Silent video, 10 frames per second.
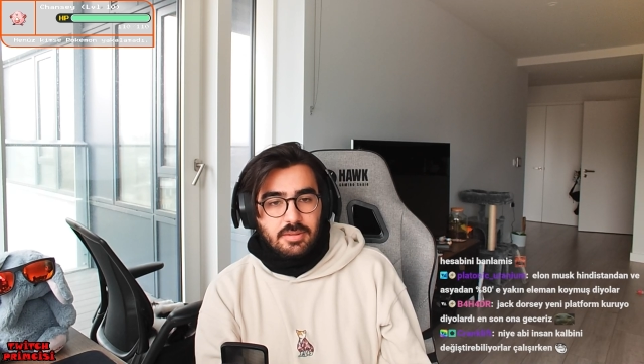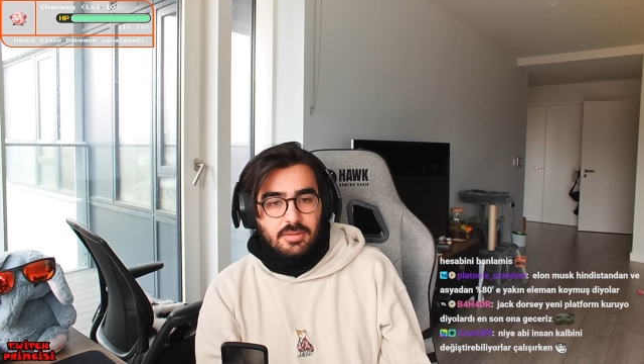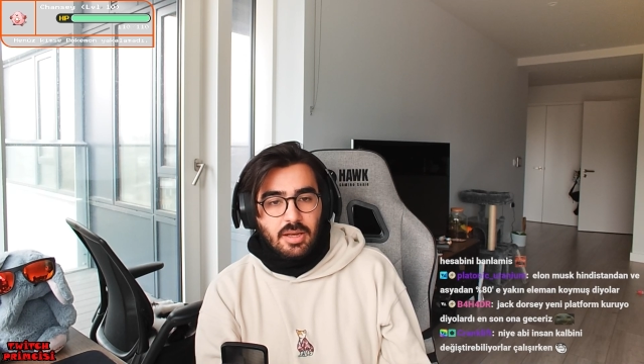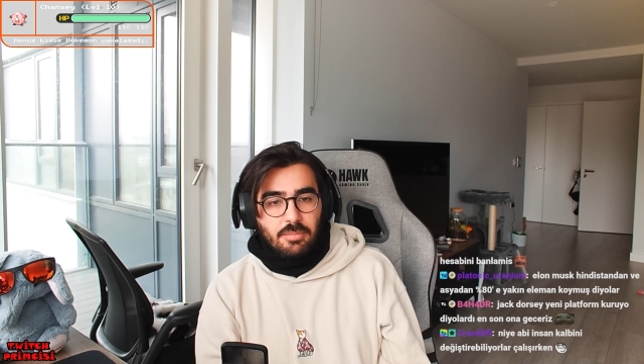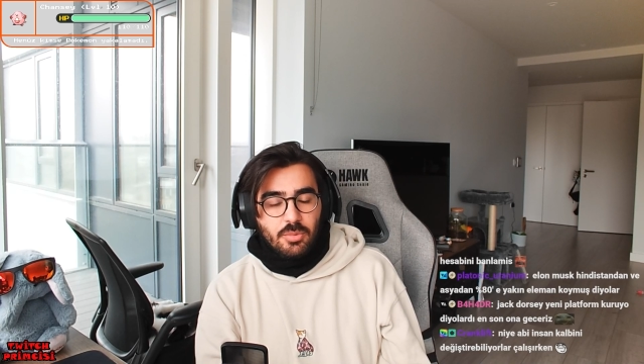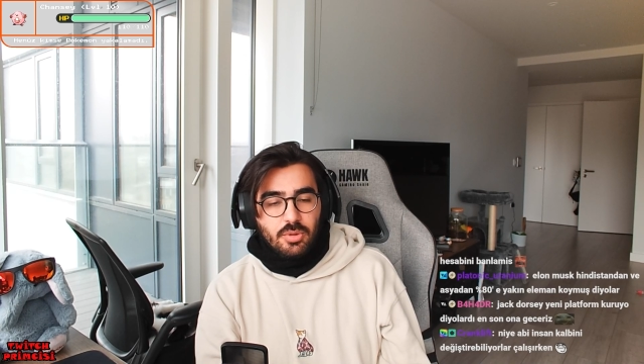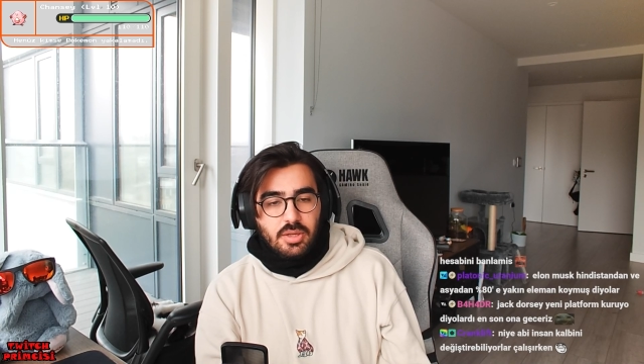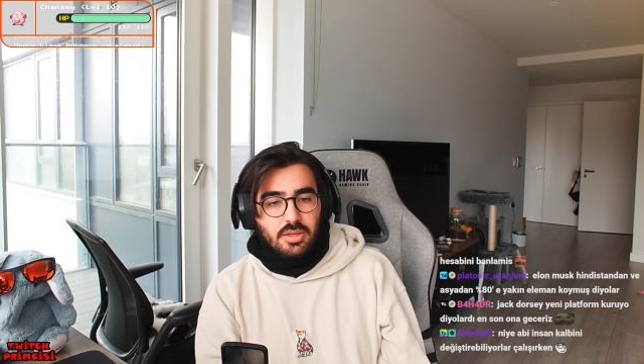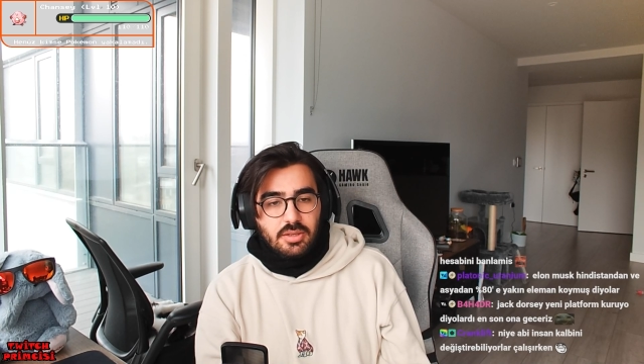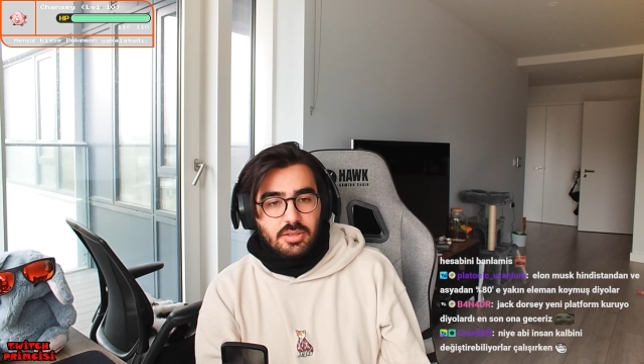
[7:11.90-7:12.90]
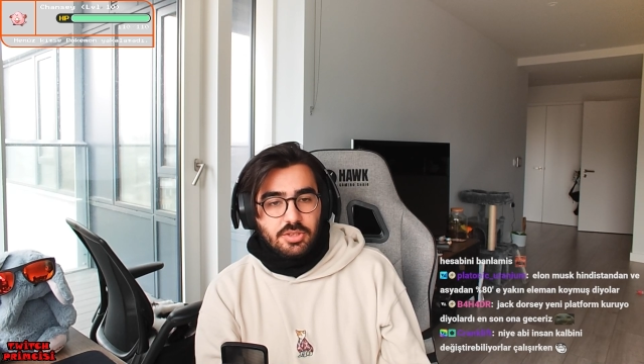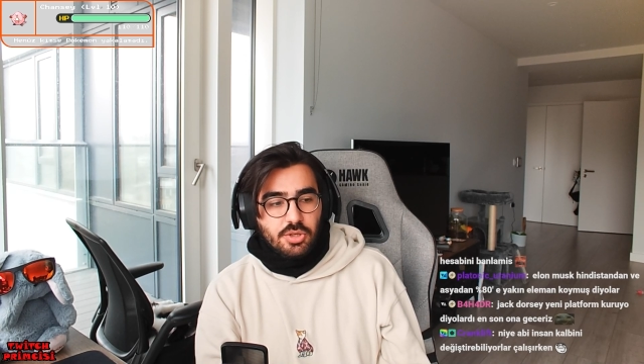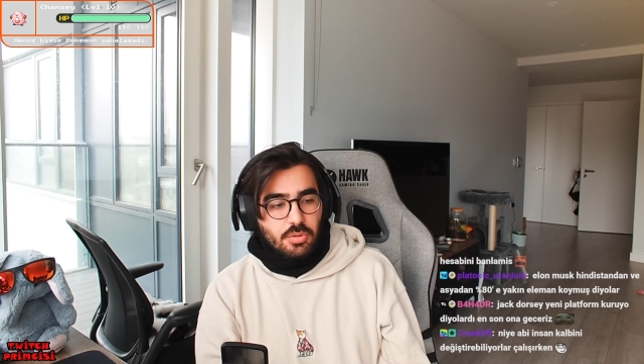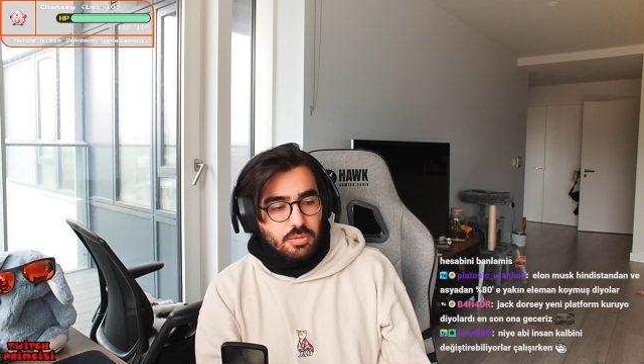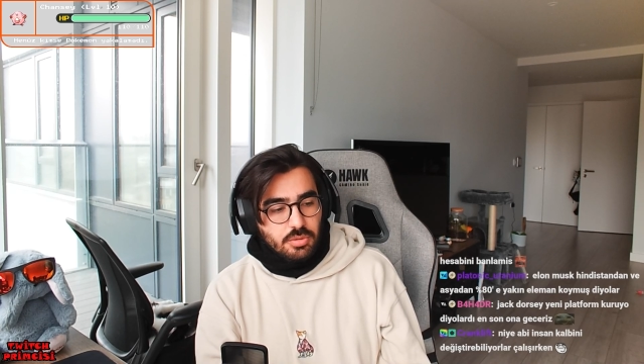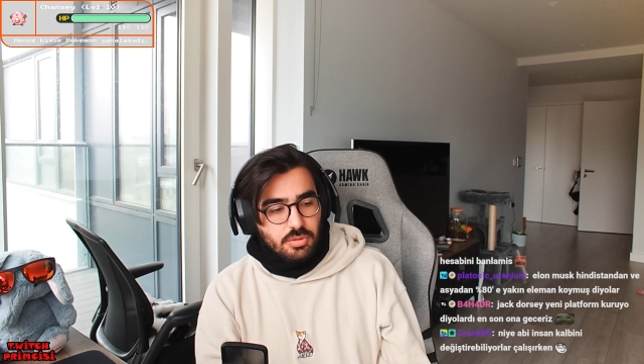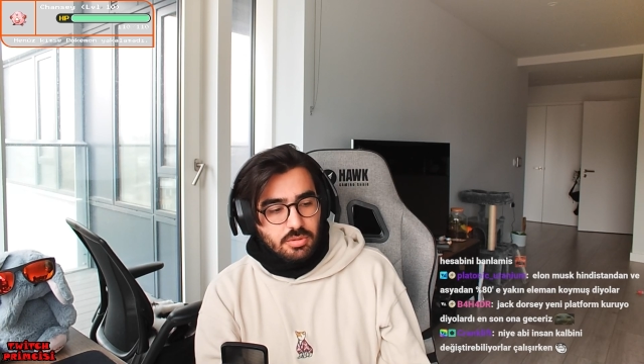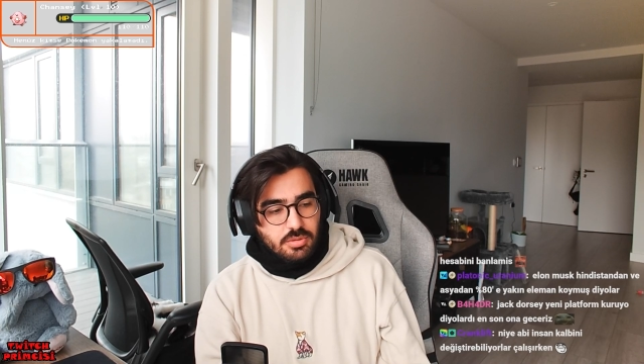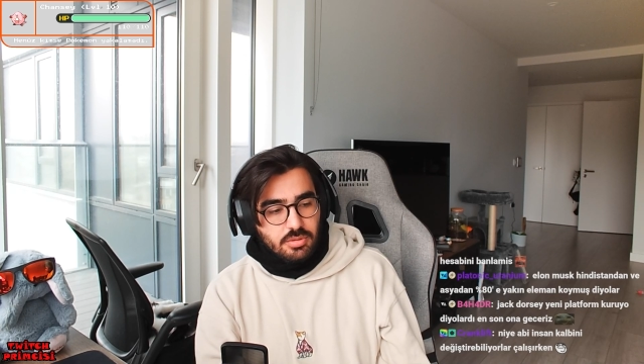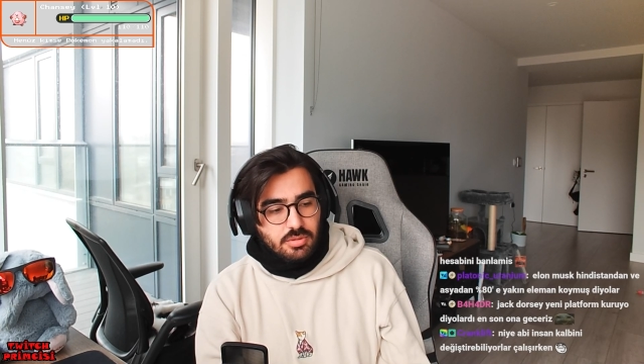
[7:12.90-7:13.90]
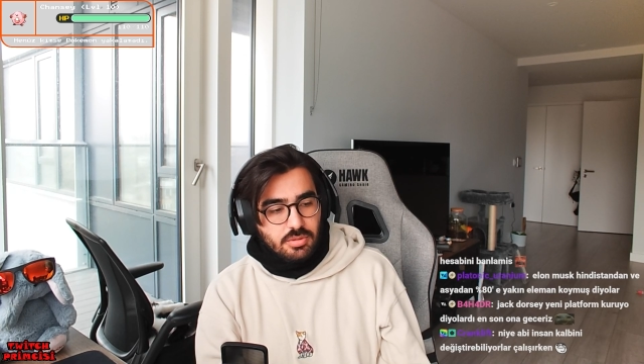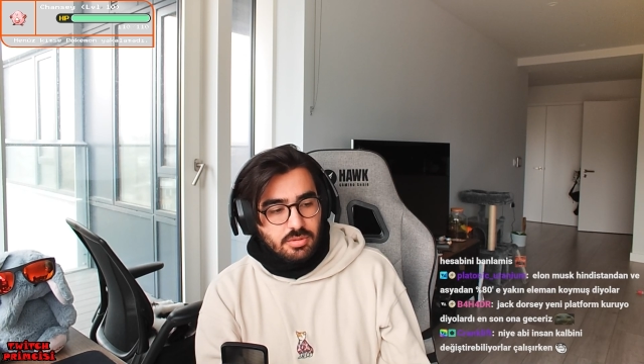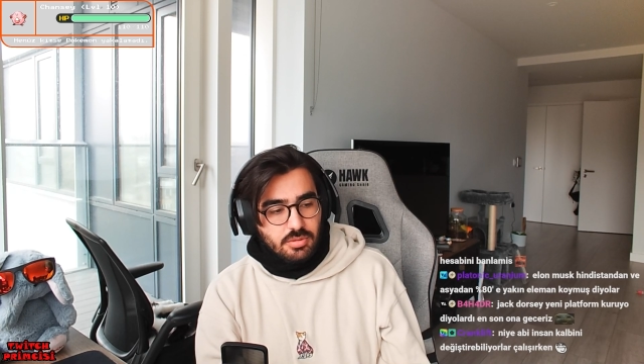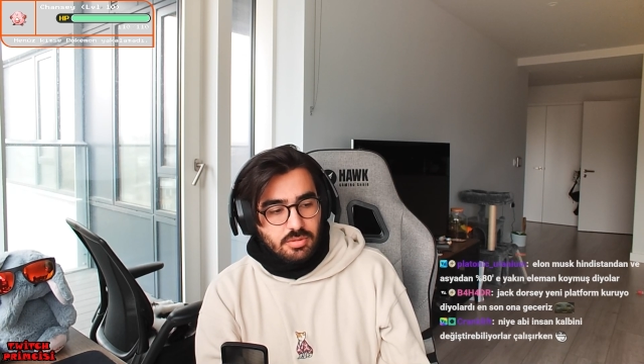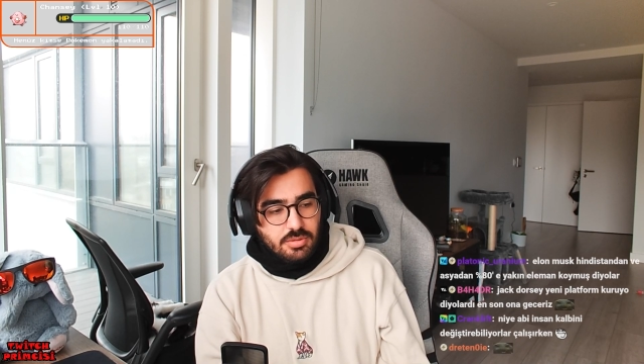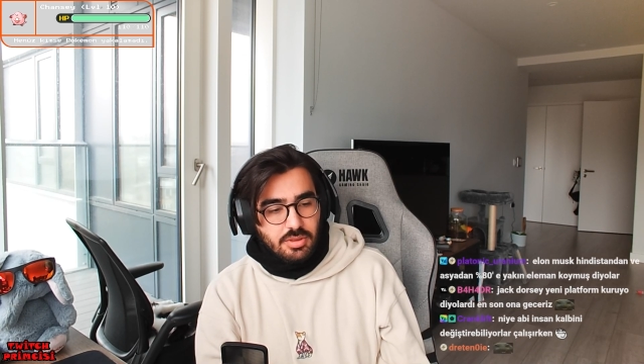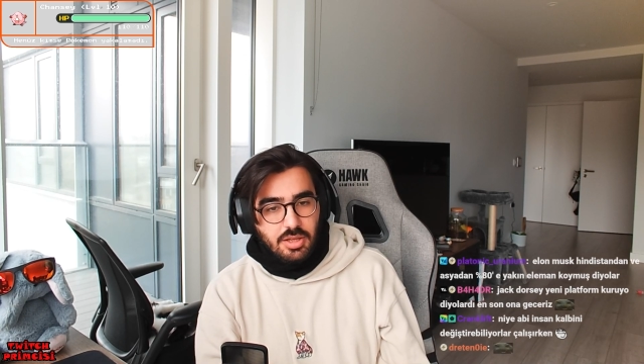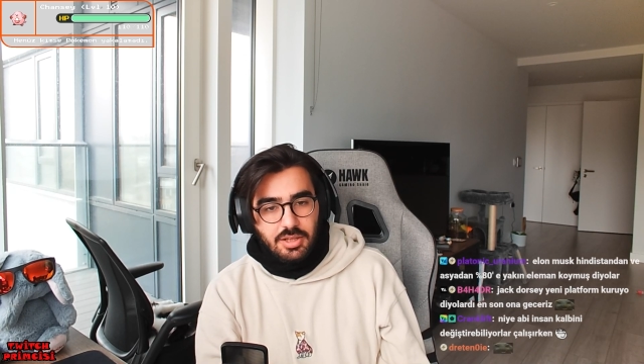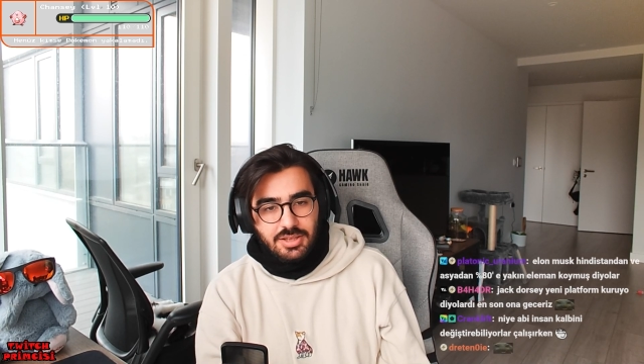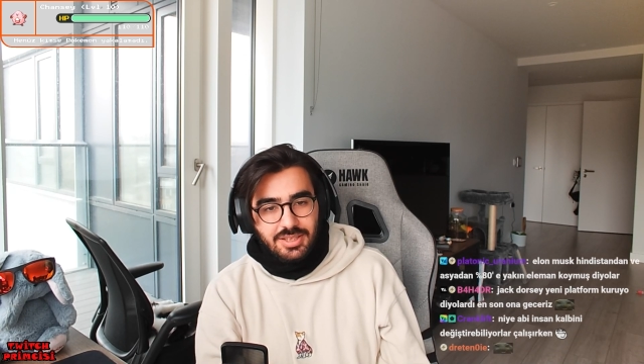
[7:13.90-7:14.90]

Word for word: Tam böyle şey oldu. Lan.